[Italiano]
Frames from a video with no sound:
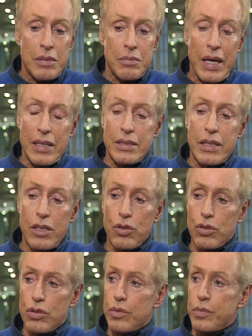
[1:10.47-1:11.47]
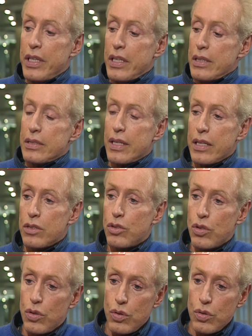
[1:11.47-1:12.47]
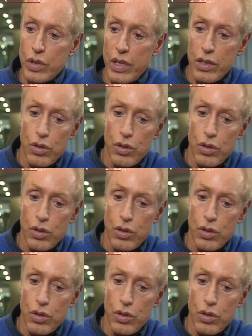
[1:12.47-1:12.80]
Ma secondo me intanto ho una